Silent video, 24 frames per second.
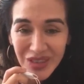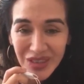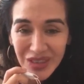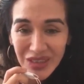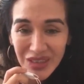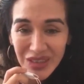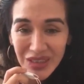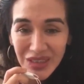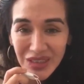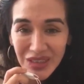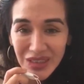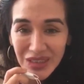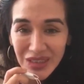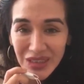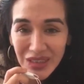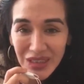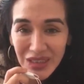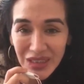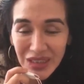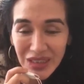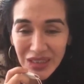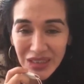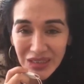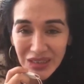Y
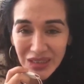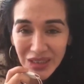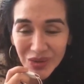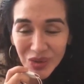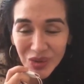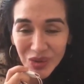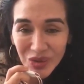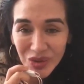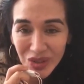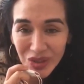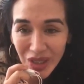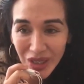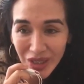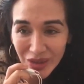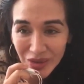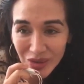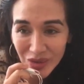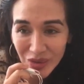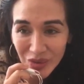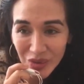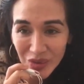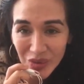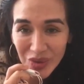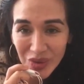en ese
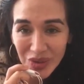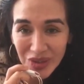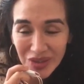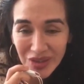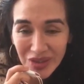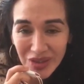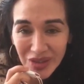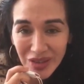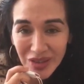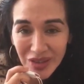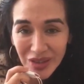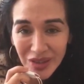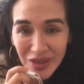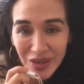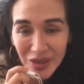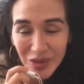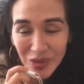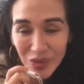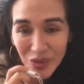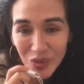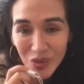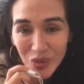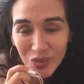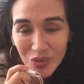contacto
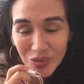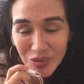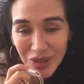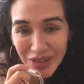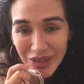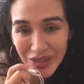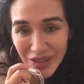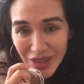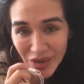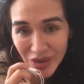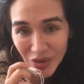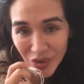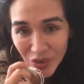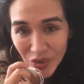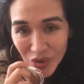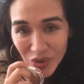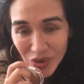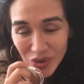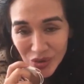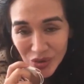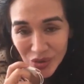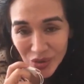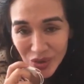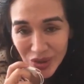entre un
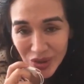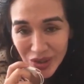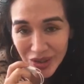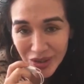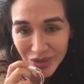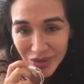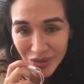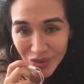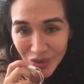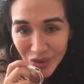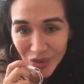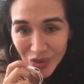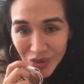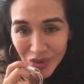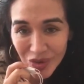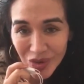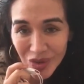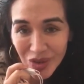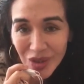mediador y un lector